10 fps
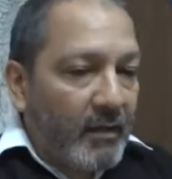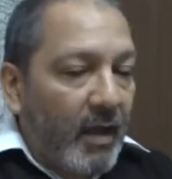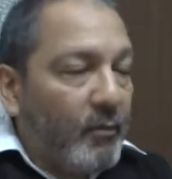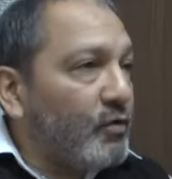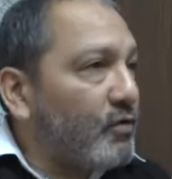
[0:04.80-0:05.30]

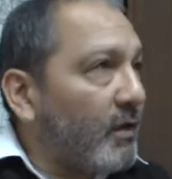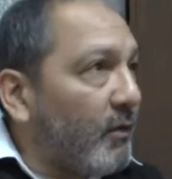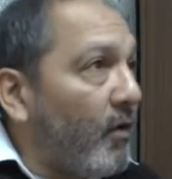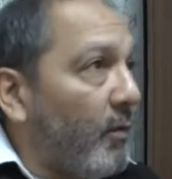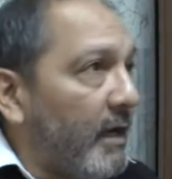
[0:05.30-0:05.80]
hay, mucho
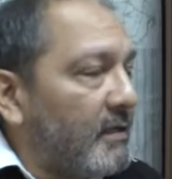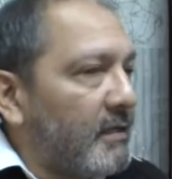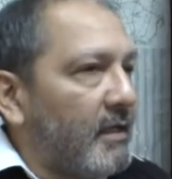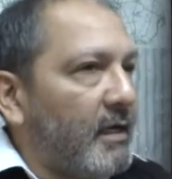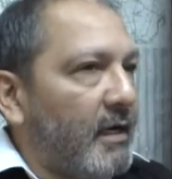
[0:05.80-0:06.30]
trabajo para
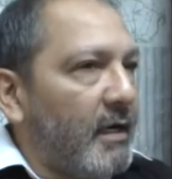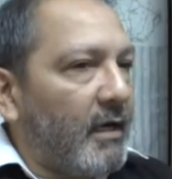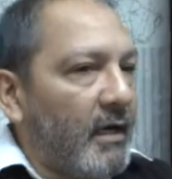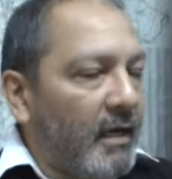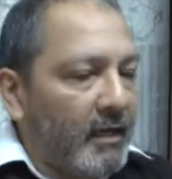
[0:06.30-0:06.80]
hacer,
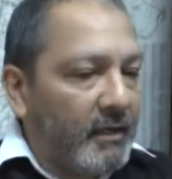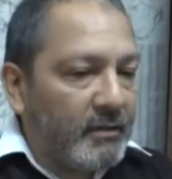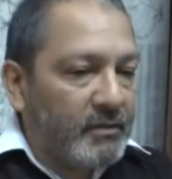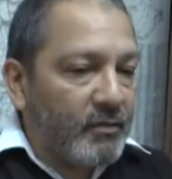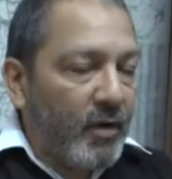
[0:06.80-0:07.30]
eh,
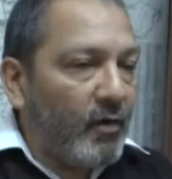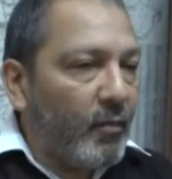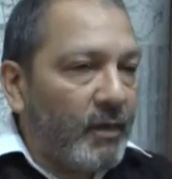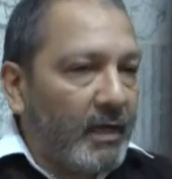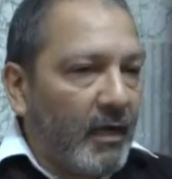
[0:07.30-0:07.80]
se nos ha
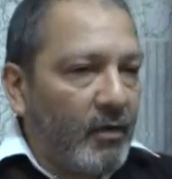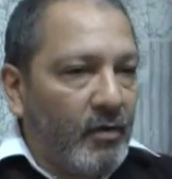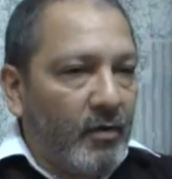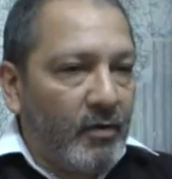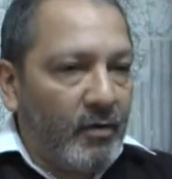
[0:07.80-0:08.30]
complicado